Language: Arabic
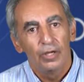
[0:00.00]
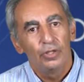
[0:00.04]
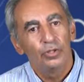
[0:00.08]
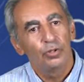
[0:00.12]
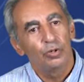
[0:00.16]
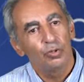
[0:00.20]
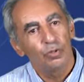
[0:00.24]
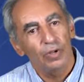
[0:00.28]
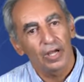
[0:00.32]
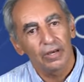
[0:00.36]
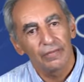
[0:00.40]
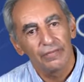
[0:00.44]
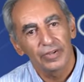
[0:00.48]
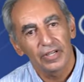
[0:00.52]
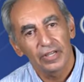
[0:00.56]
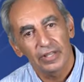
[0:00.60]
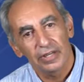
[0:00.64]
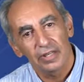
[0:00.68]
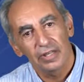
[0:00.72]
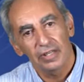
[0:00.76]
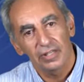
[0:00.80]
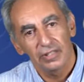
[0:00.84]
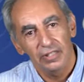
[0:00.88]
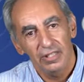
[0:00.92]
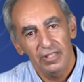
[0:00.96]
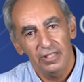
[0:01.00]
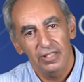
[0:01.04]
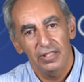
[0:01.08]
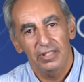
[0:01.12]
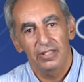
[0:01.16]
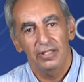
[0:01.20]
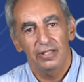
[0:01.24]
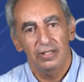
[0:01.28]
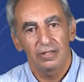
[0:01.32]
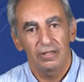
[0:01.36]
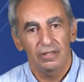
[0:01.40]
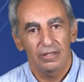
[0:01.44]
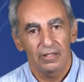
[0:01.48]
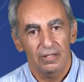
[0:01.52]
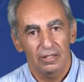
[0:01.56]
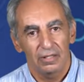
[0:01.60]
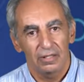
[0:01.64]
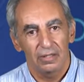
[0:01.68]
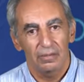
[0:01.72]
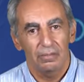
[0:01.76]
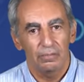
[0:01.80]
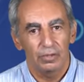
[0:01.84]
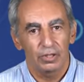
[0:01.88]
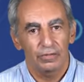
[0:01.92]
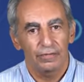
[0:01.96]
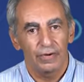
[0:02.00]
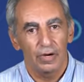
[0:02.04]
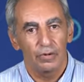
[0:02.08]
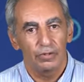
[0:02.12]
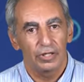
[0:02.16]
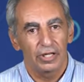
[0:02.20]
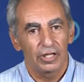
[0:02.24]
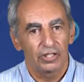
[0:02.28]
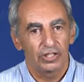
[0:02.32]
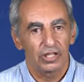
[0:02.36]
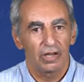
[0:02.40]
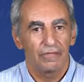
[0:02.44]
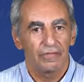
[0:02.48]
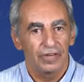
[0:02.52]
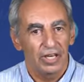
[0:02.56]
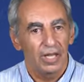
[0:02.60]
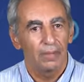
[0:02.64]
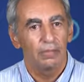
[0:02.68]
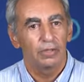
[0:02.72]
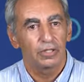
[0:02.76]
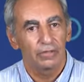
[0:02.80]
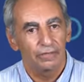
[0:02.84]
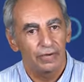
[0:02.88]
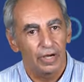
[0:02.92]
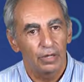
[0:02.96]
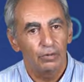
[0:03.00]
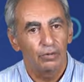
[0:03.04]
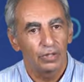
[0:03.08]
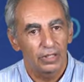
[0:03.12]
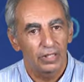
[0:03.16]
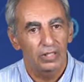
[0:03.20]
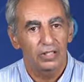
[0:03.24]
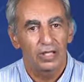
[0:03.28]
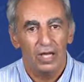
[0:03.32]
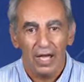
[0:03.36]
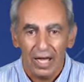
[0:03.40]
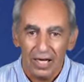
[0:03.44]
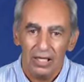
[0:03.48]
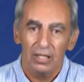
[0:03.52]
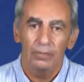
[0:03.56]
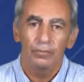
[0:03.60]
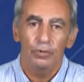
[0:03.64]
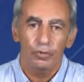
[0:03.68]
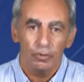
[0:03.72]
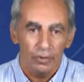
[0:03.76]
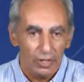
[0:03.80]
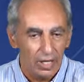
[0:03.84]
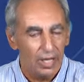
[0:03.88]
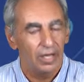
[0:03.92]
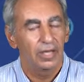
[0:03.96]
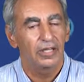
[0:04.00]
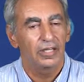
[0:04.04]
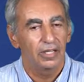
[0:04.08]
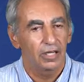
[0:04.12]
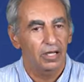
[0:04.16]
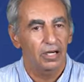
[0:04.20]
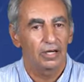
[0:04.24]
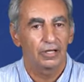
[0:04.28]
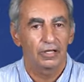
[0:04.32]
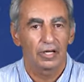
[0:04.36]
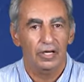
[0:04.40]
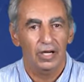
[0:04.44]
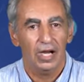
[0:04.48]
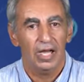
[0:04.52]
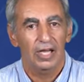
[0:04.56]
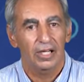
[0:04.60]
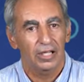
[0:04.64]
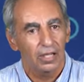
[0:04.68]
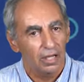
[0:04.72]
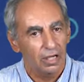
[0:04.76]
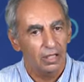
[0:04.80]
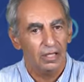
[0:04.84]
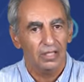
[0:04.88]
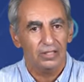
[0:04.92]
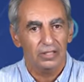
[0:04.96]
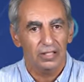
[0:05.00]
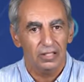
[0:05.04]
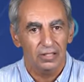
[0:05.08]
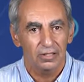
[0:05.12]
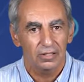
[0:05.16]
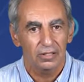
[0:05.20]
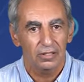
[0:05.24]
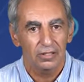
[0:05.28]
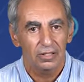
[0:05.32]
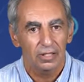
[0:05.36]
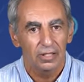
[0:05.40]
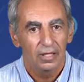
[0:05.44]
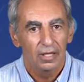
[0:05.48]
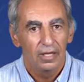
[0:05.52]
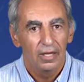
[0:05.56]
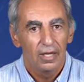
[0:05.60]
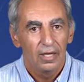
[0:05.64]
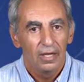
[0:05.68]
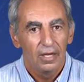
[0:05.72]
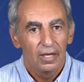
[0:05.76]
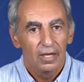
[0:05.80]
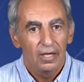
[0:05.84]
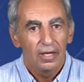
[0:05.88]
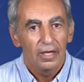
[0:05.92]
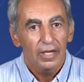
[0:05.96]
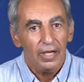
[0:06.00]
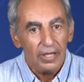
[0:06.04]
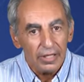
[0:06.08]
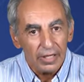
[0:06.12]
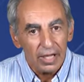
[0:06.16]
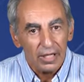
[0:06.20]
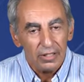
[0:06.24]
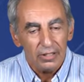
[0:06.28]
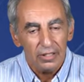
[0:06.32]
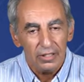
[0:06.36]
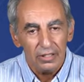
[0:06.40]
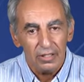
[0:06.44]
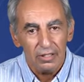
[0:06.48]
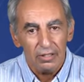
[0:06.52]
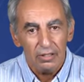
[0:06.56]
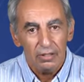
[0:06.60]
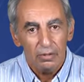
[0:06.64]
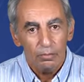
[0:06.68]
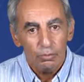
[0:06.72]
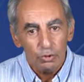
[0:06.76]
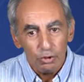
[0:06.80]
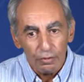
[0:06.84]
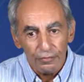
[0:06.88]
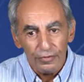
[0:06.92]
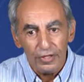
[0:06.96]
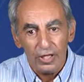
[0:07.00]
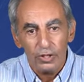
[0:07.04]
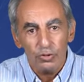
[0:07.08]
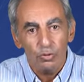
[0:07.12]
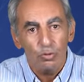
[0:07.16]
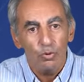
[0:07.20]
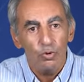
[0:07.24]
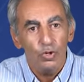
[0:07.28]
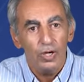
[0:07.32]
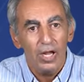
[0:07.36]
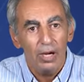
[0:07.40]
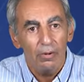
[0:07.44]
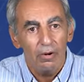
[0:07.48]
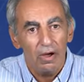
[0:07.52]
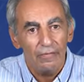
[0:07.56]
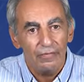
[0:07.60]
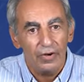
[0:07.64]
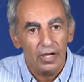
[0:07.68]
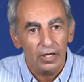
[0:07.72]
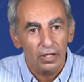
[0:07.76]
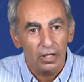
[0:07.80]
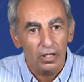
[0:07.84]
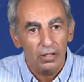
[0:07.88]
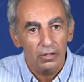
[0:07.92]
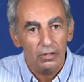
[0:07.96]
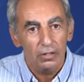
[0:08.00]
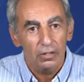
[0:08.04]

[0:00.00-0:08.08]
يقول له على فكره دي مش فاول انا شايف انها مش فاول كده حكم يقول له لا هي قرار الحكم خلاص خلصت احنا عندنا تشوف الناس كلها واقفه على الخط